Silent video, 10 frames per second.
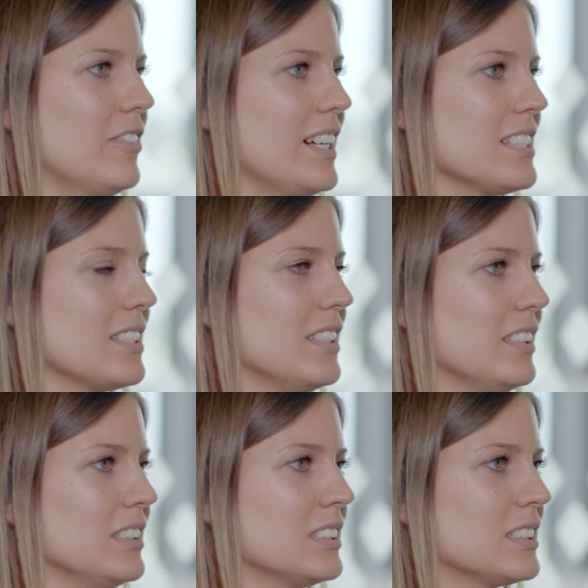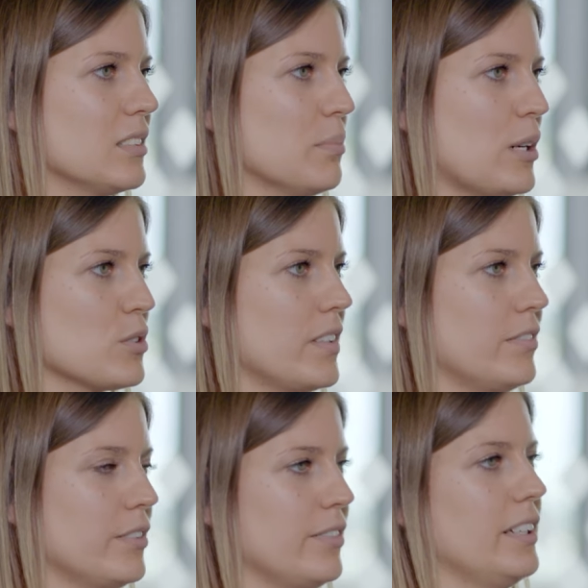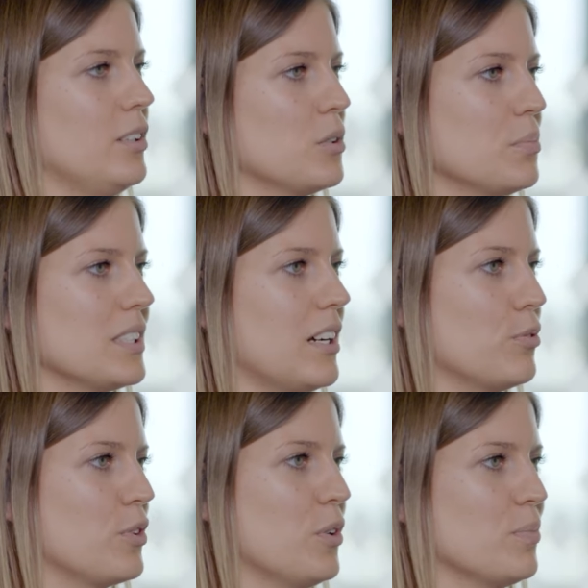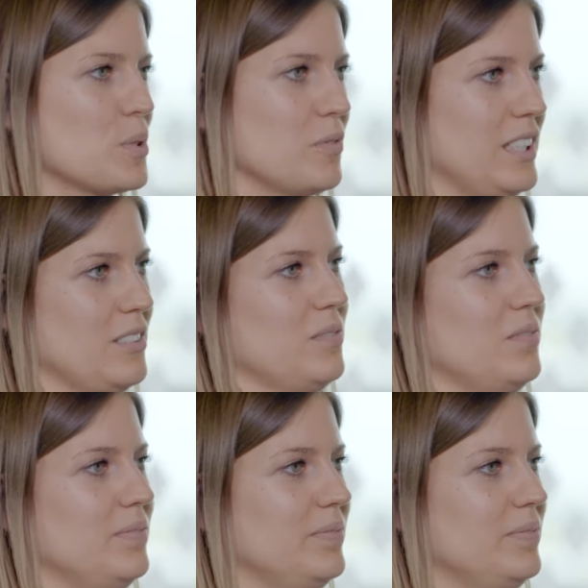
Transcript: quasi ins ähm, Auswahlverfahren auch mit aufgenommen zu werden.